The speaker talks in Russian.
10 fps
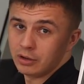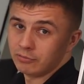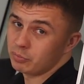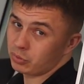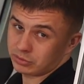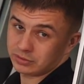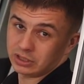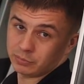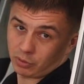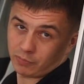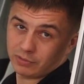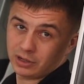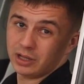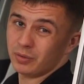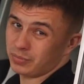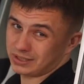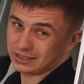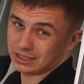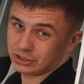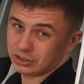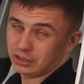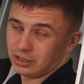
Вы просто не пробовали массаж.